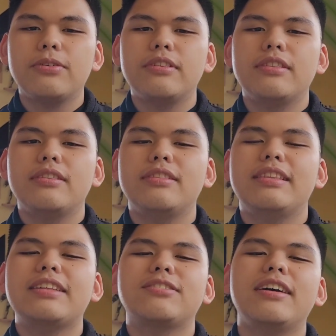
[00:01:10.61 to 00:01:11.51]
Und
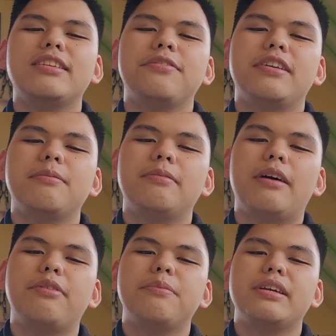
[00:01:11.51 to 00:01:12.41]
der zweite Venom
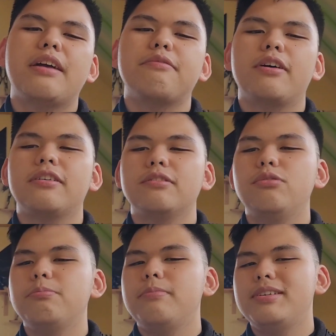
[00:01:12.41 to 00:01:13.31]
war für mich einfach
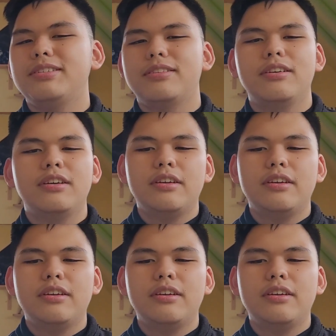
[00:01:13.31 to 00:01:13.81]
nur Mist.